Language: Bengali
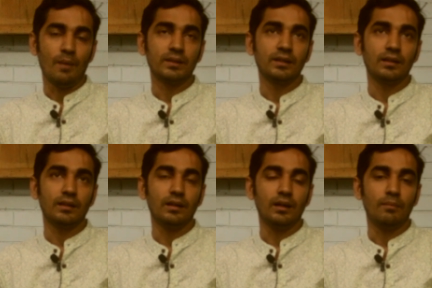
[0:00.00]
আমাদের
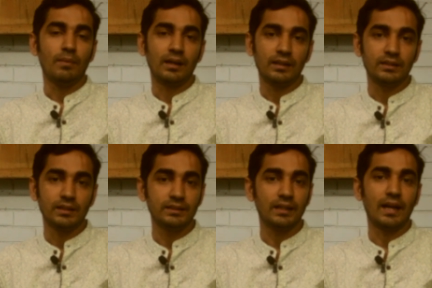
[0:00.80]

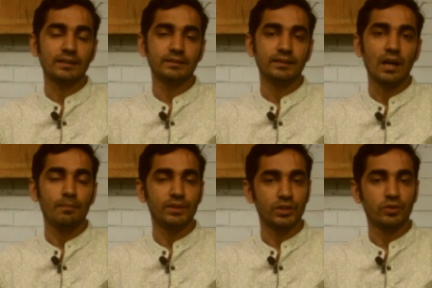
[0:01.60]
বাংলাদেশের যে রাজনীতি
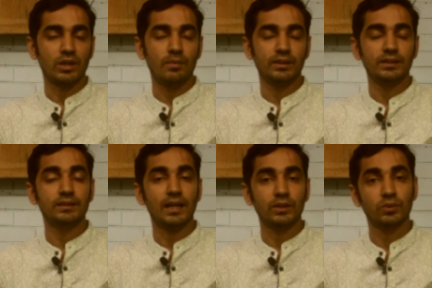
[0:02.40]
বিশেষ করে আমাদের
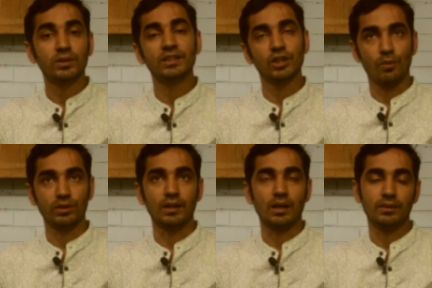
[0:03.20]
যে ছাত্রদের যে
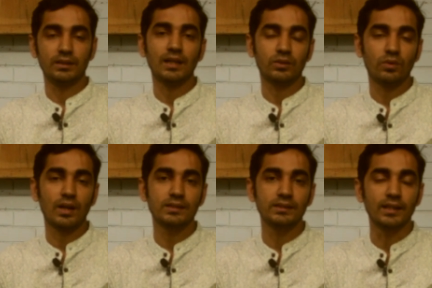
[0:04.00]
অবদান আমাদের ছাত্র
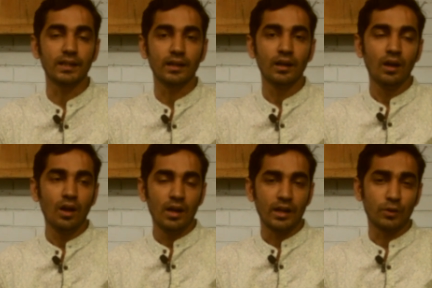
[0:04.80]
রাজনীতির
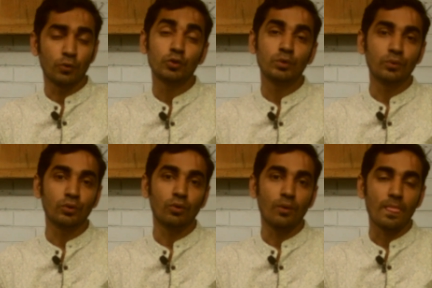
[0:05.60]
এটি
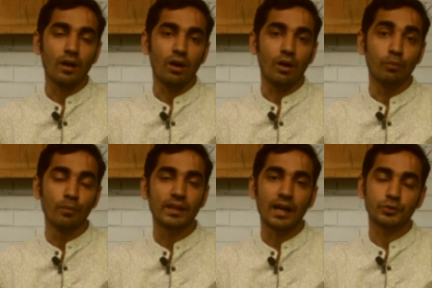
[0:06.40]
গুরুত্বপূর্ণ
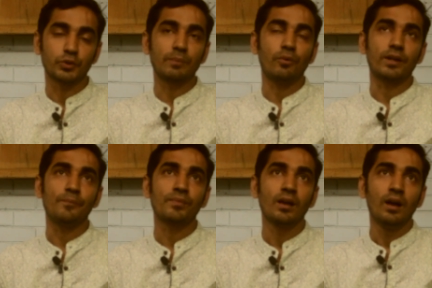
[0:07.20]
ভূমিকা চোখে পড়ে
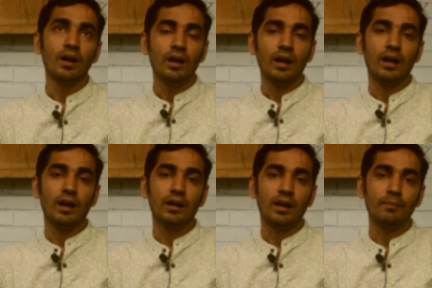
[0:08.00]

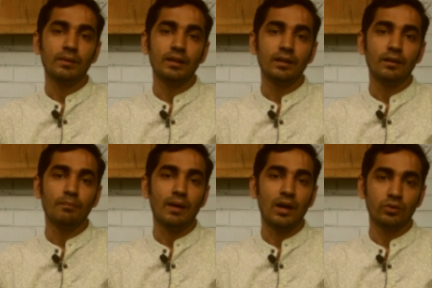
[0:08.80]
আমি
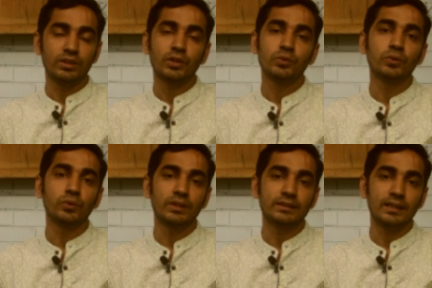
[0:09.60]
বাউন্ন থেকে শুরু
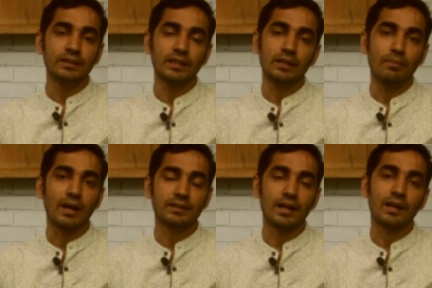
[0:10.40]
করতে চাই সেই
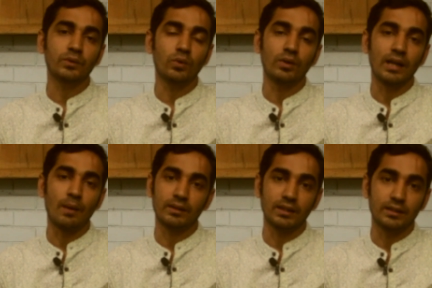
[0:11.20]
ভাষার আন্দোলনে
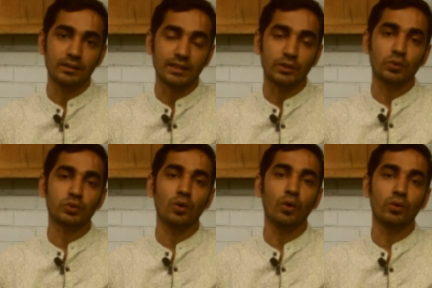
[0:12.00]
আমাদের ছাত্র
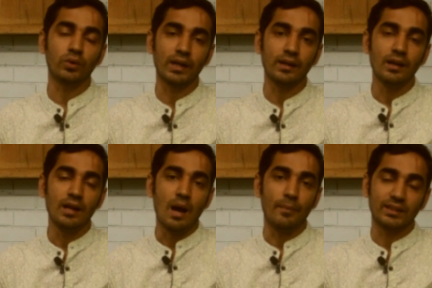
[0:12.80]
সংগঠনের
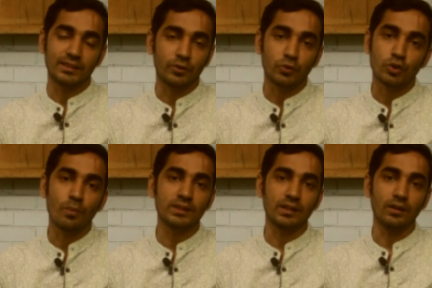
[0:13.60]
আমাদের ছাত্র
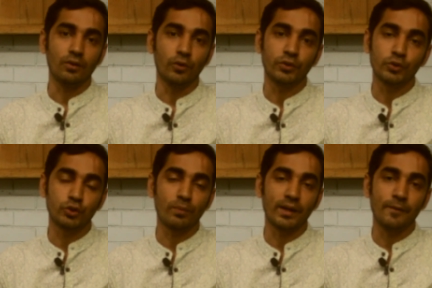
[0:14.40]
সমাজের
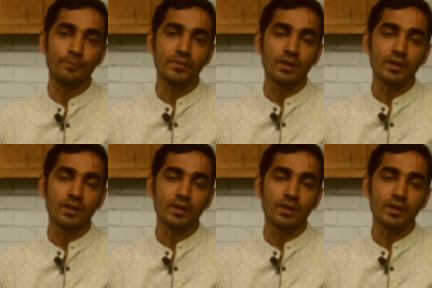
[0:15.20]
ঐতিহ্যবাহী